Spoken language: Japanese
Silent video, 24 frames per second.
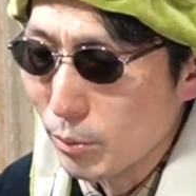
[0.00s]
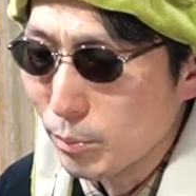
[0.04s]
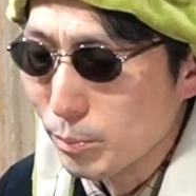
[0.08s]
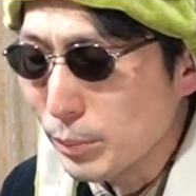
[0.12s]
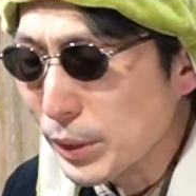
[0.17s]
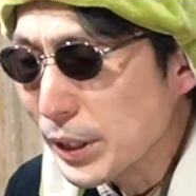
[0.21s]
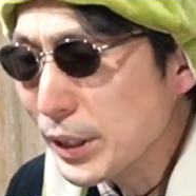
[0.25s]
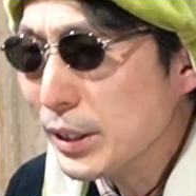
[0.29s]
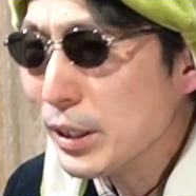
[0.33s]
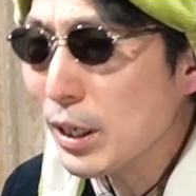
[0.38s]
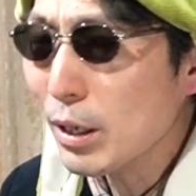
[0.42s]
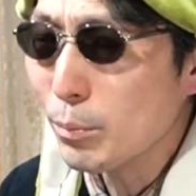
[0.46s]

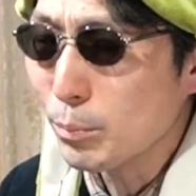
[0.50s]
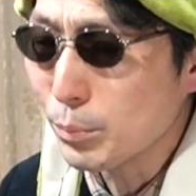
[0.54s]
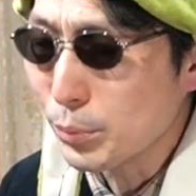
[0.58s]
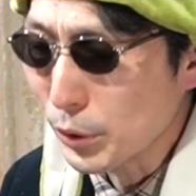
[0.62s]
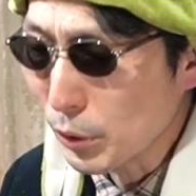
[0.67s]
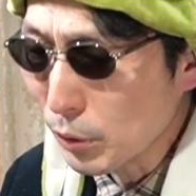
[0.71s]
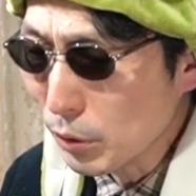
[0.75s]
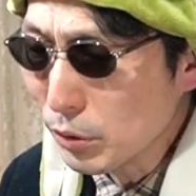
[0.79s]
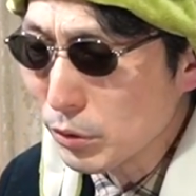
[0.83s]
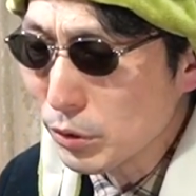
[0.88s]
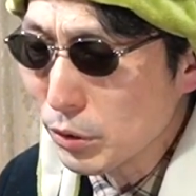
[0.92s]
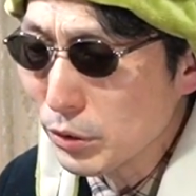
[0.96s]
みんな
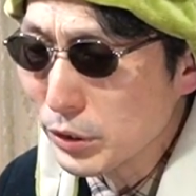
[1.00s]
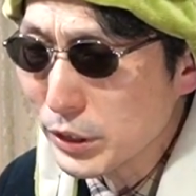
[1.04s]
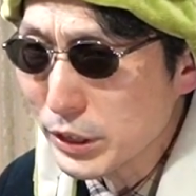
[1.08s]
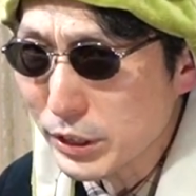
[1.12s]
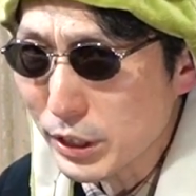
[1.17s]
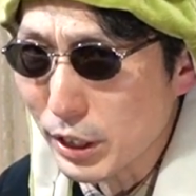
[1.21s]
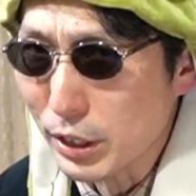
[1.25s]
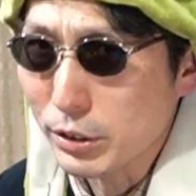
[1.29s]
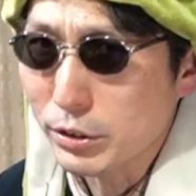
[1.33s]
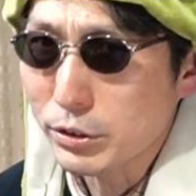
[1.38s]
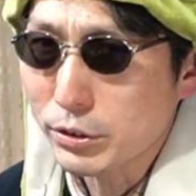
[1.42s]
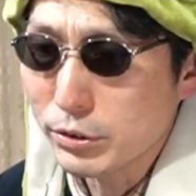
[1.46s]
平等に
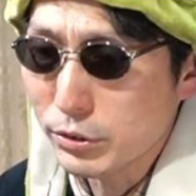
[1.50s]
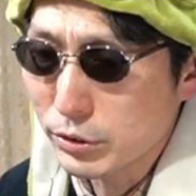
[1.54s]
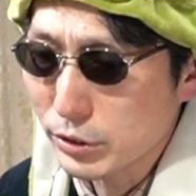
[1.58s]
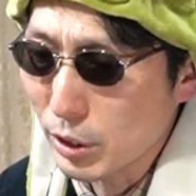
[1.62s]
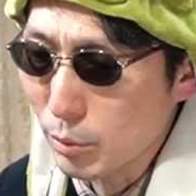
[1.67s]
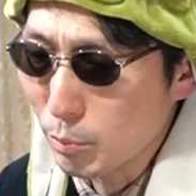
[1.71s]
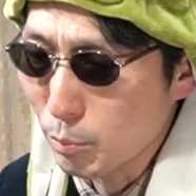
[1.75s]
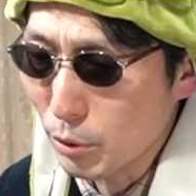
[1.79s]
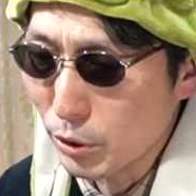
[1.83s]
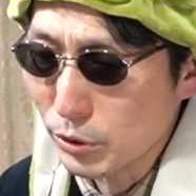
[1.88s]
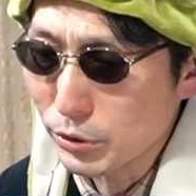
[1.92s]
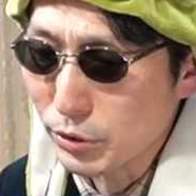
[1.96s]
さ9000
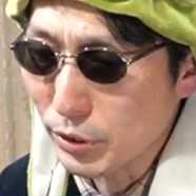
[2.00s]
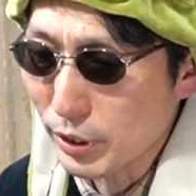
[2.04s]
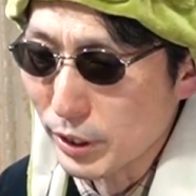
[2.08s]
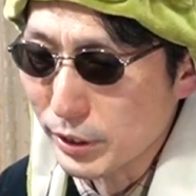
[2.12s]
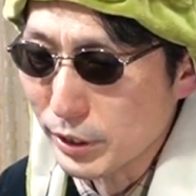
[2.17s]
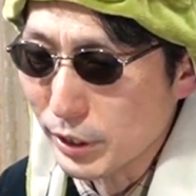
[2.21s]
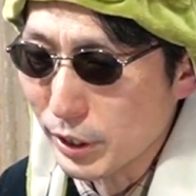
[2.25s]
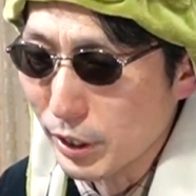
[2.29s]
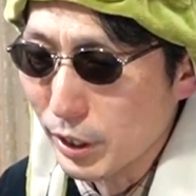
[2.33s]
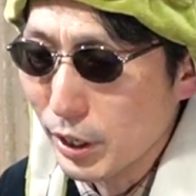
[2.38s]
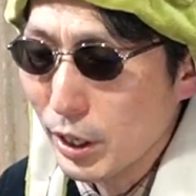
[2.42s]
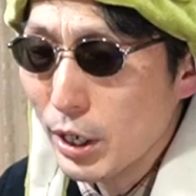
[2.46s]
ポイントなん
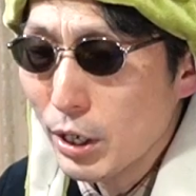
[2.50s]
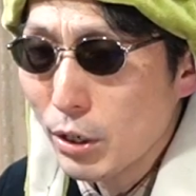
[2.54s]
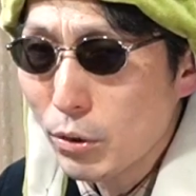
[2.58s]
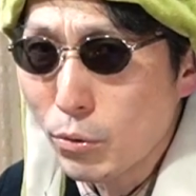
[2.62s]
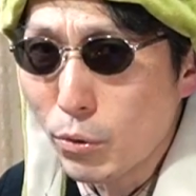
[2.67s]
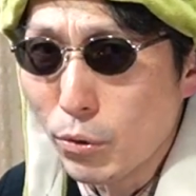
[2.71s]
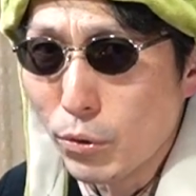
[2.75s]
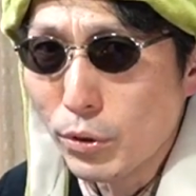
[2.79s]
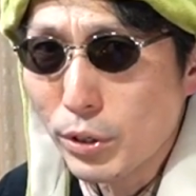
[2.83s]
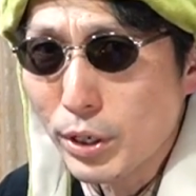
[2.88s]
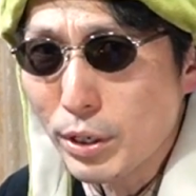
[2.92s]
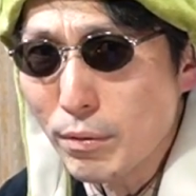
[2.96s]
で
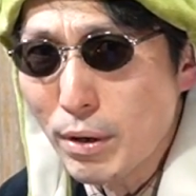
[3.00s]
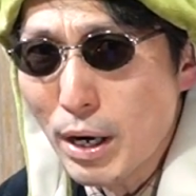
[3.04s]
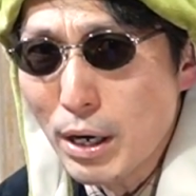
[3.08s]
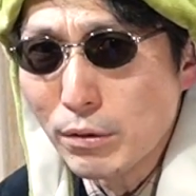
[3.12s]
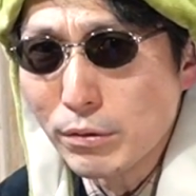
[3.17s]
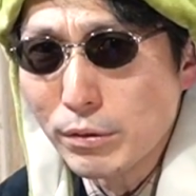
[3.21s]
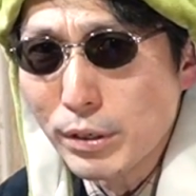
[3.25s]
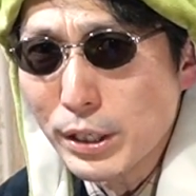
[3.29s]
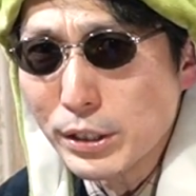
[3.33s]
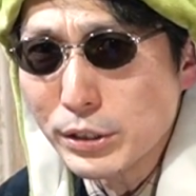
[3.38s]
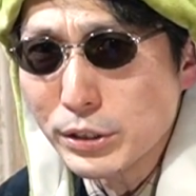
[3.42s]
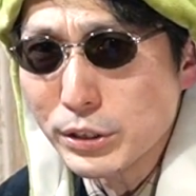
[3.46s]
これは
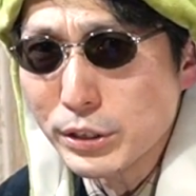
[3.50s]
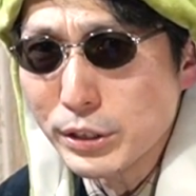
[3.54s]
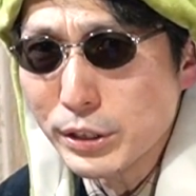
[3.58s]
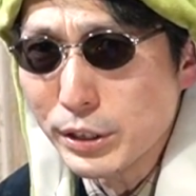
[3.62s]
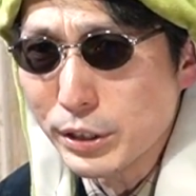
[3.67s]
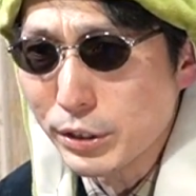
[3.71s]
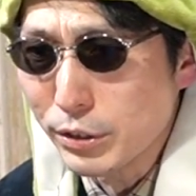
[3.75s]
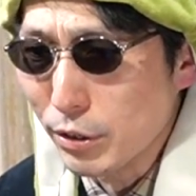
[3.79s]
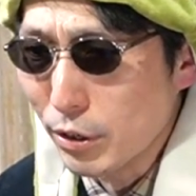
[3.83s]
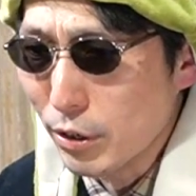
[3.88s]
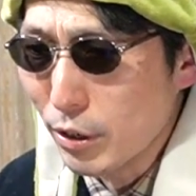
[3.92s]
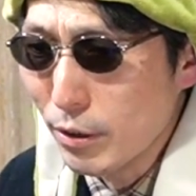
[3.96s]
嬉しい
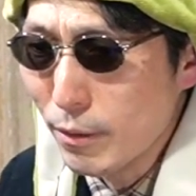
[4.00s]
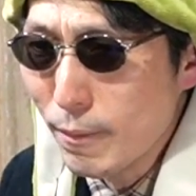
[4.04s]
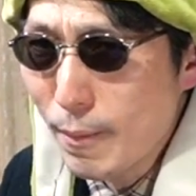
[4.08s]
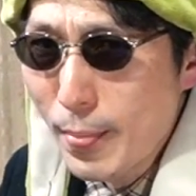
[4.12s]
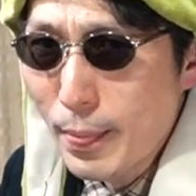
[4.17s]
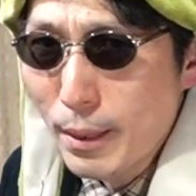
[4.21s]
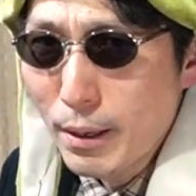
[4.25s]
よ